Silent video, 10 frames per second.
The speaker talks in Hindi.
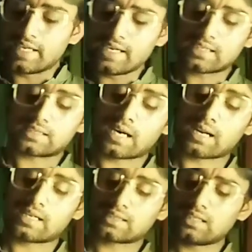देख
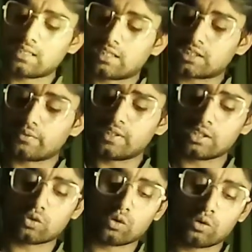धरातल
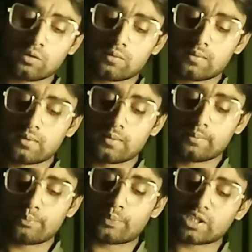गतिविधि को
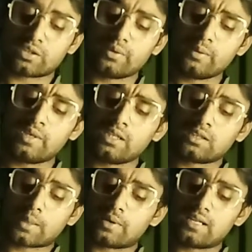पृथ्वी
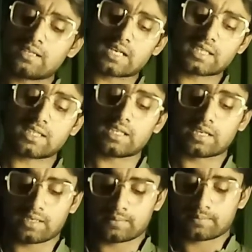भी तब हिल
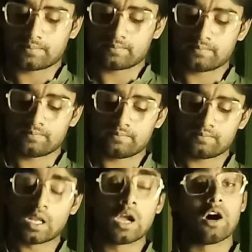जाती है
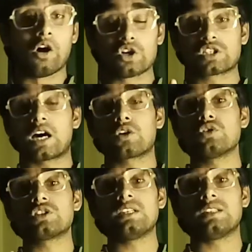
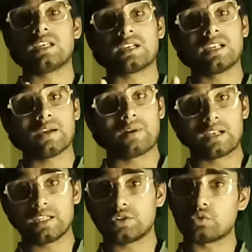औजारों सी
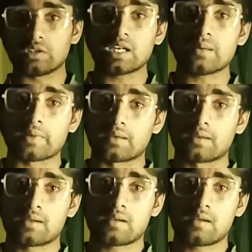दिखने वाली दुनिया
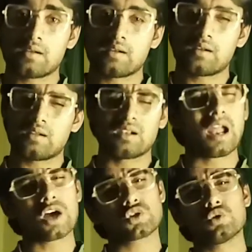में
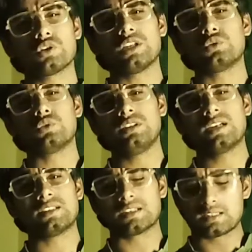लाशों की
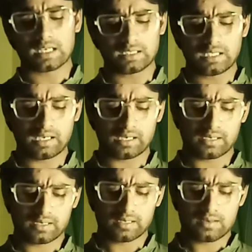दुनिया दिख जाती
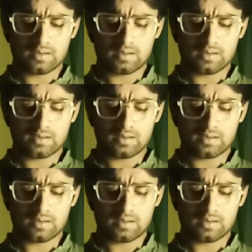है